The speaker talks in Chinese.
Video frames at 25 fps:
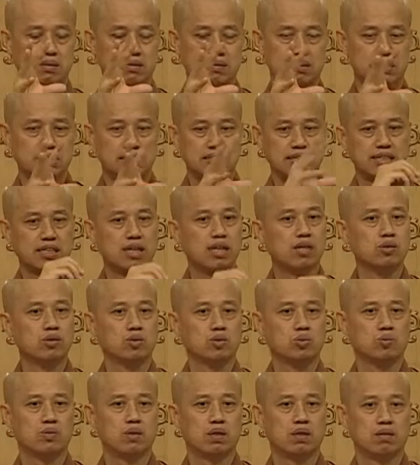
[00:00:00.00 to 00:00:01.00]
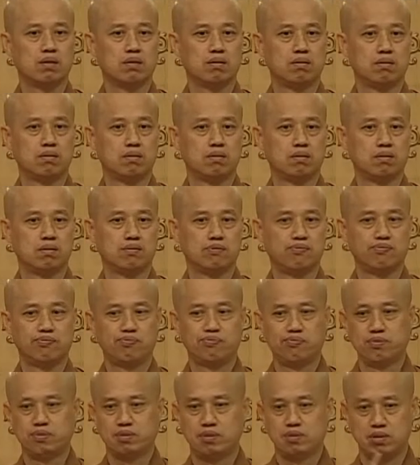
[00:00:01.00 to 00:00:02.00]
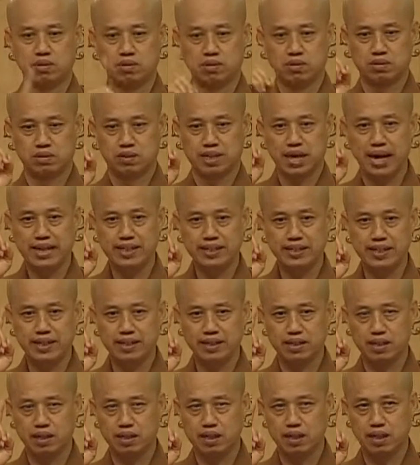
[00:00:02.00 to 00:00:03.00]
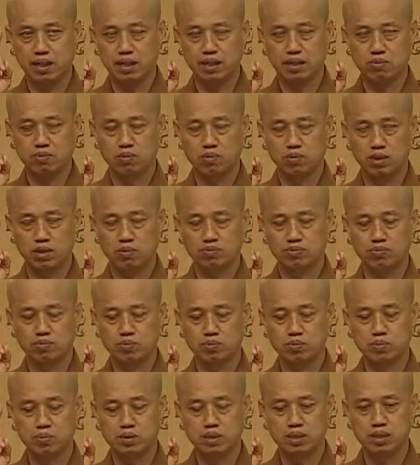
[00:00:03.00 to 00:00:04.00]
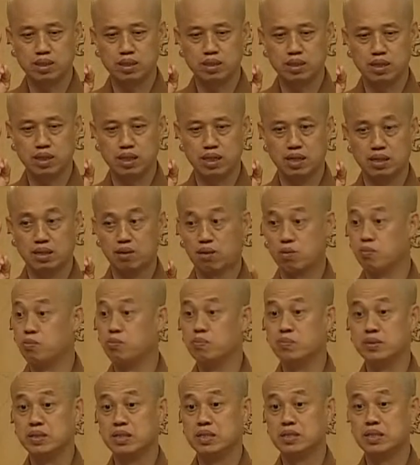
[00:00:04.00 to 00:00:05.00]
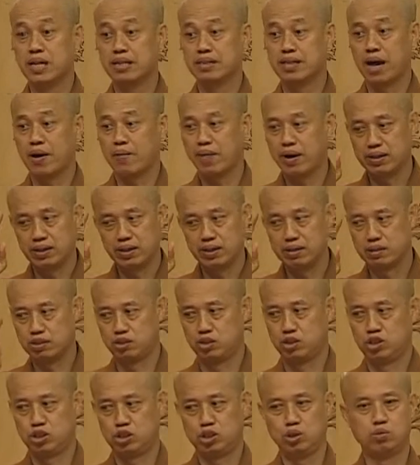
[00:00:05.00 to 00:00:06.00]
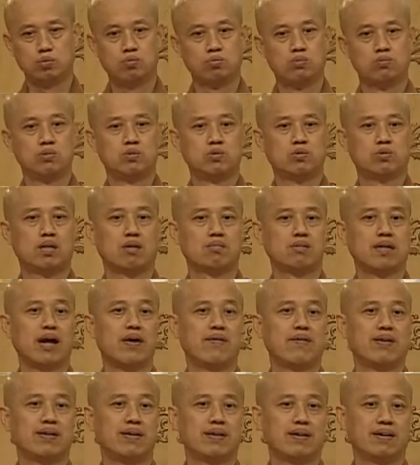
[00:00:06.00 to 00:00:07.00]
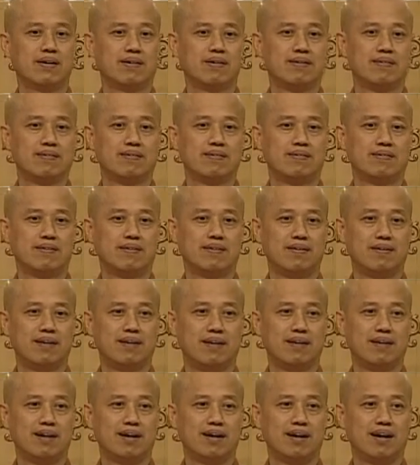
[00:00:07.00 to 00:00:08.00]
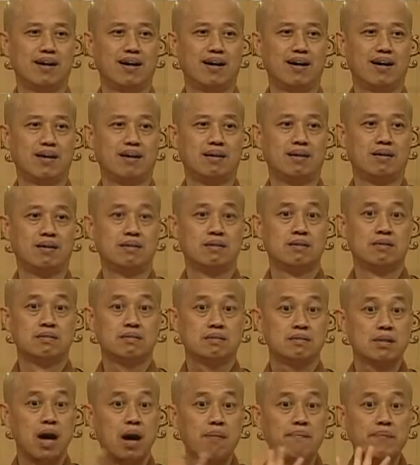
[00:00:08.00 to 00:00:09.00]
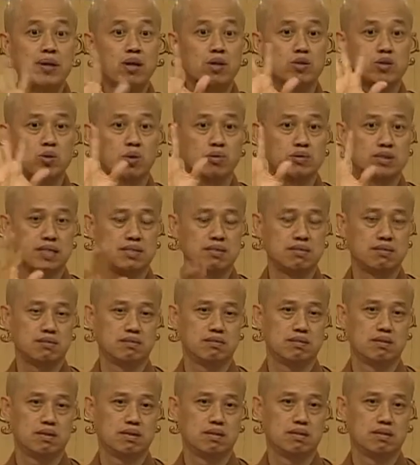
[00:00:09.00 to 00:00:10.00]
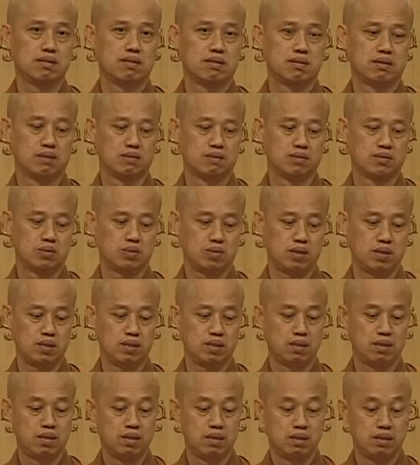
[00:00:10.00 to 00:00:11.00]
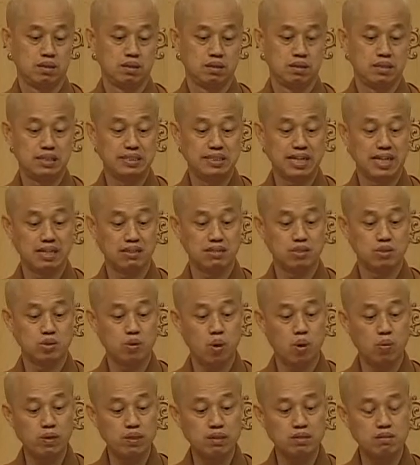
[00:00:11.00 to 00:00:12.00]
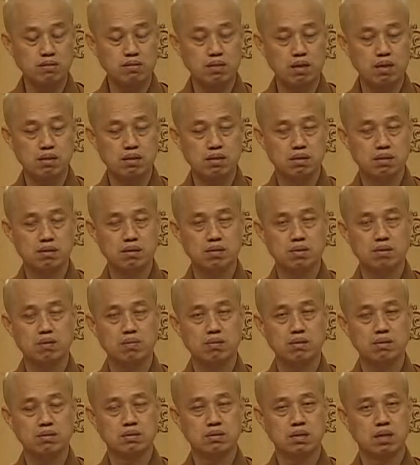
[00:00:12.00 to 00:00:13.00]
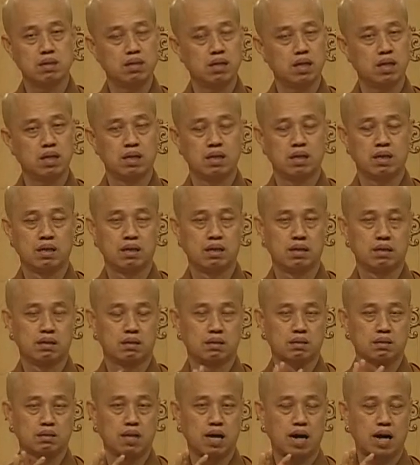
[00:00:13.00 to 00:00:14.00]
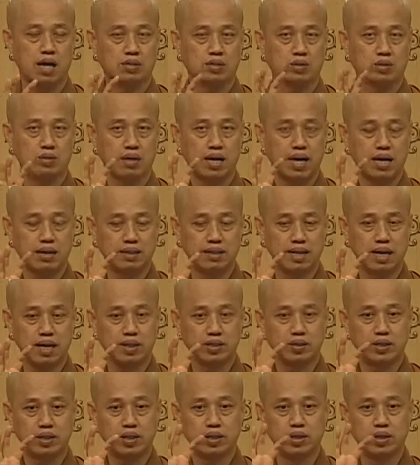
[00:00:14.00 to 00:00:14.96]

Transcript: 一些特殊的，他一念，哎，我的父母亲呢，父母亲在台湾，咻就到台湾了啊，他没有受限制的，所以你讲的是中阴身，中阴身呢，他就看他